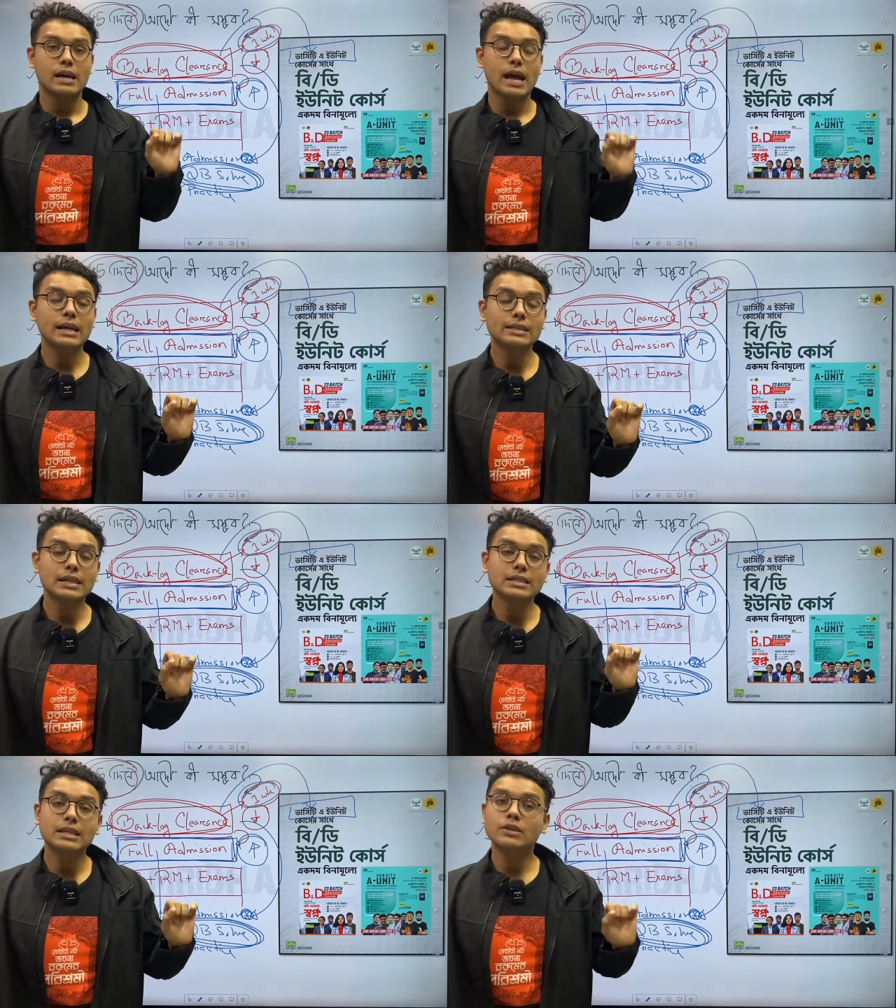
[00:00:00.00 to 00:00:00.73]
এই
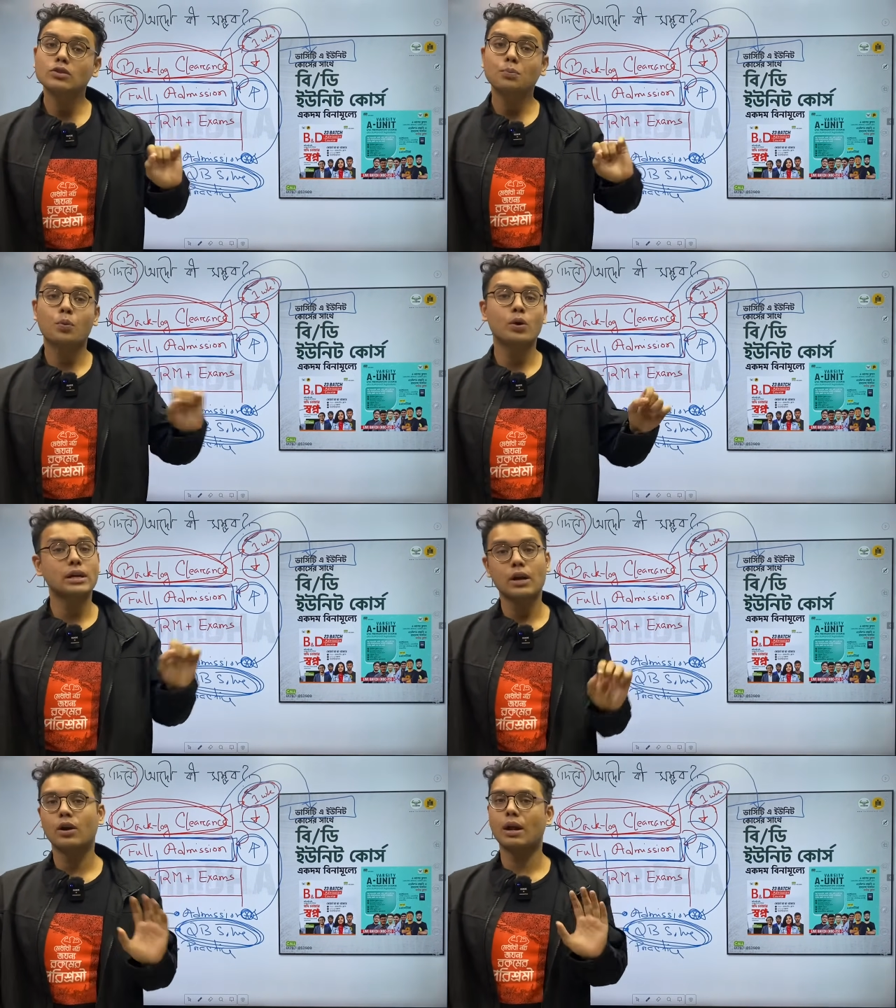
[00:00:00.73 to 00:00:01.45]
জিনিসটা কিন্তু
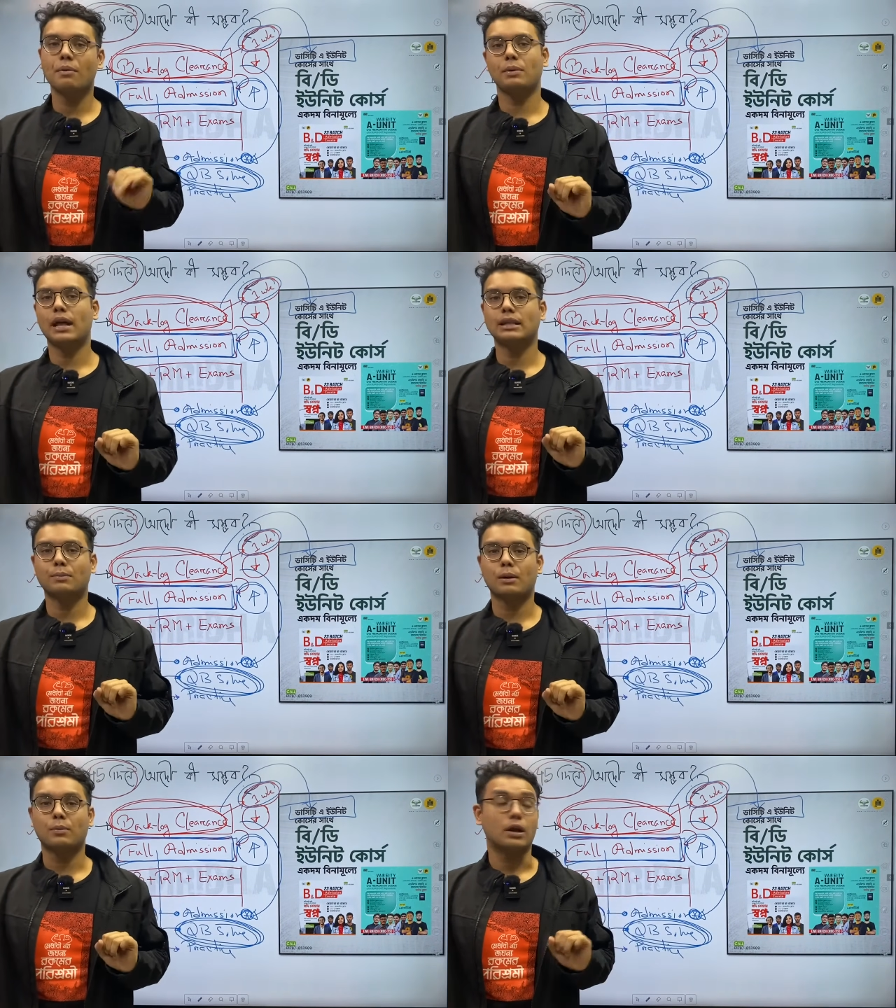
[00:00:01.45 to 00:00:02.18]
পরীক্ষার হলে আমি মিলাইতে
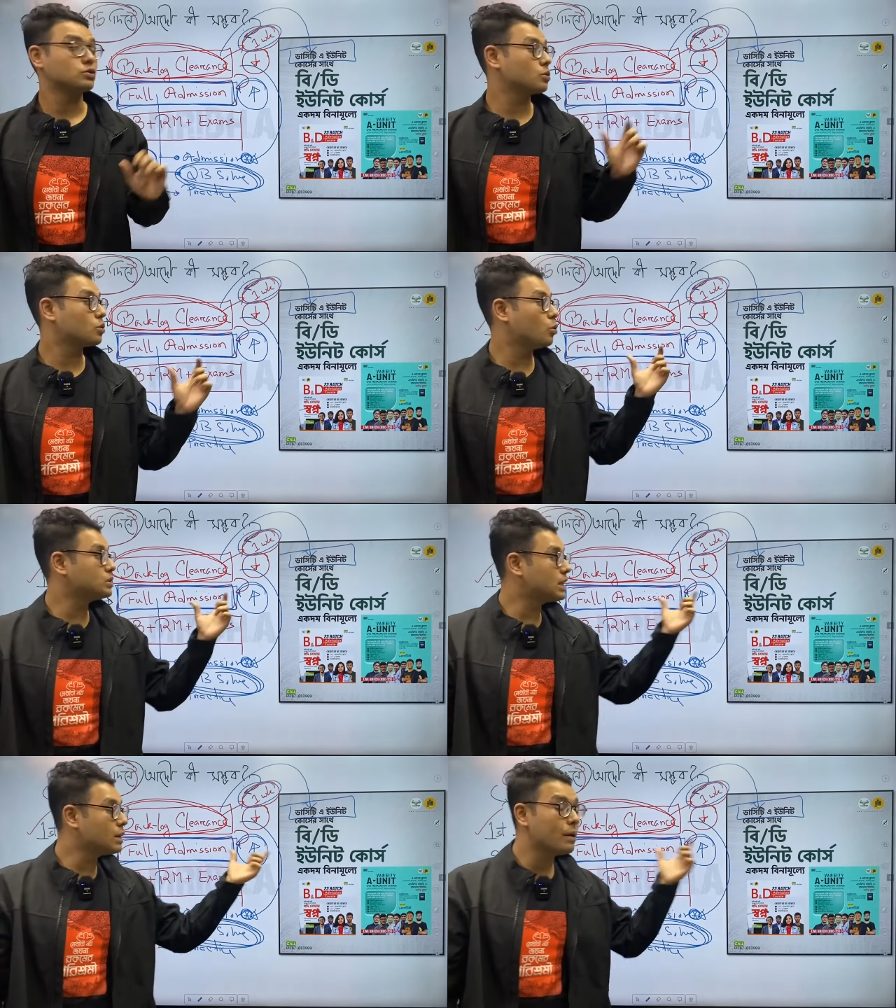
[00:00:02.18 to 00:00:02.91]
পারবো না সো
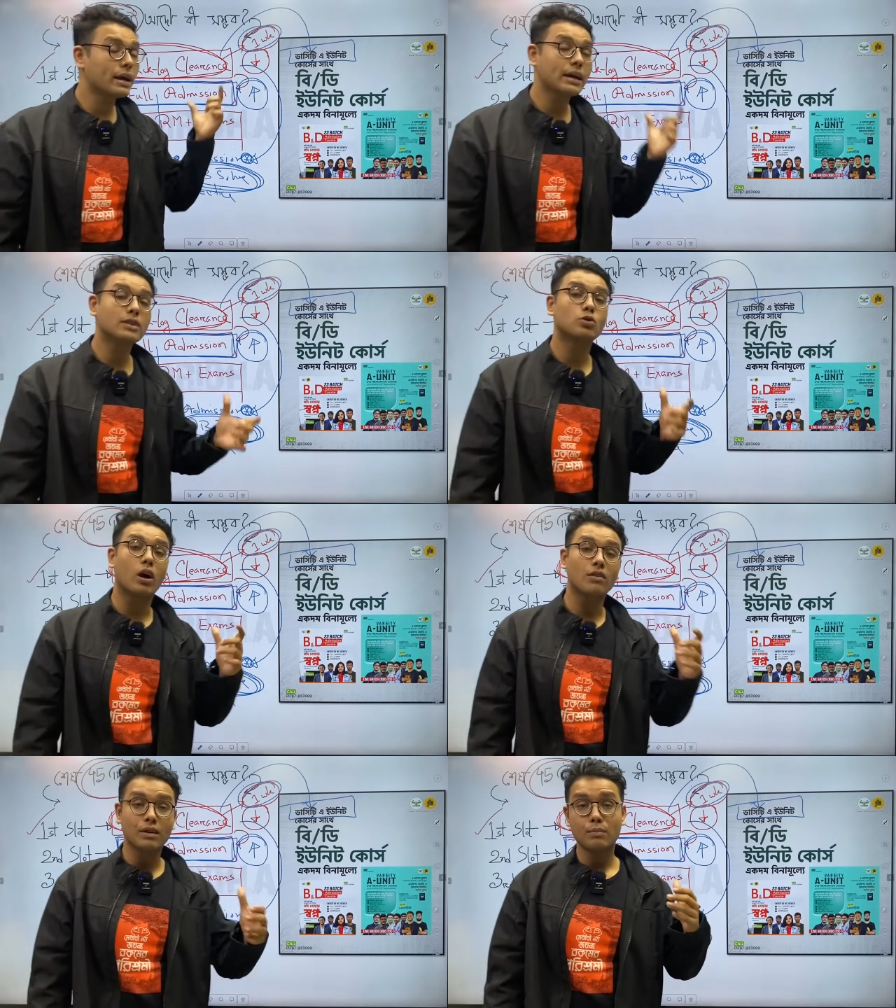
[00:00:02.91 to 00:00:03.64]
কোশ্চেন ব্যাংকের
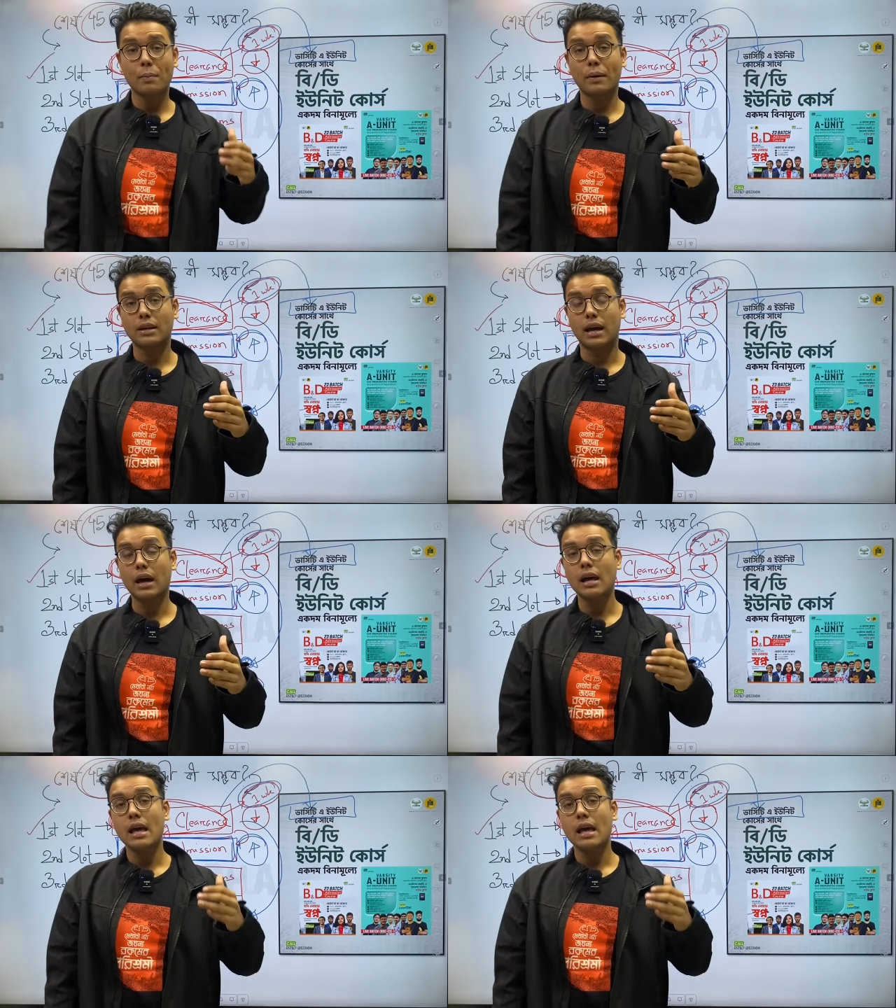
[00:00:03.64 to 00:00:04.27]
সলভিং ব্যাপারটা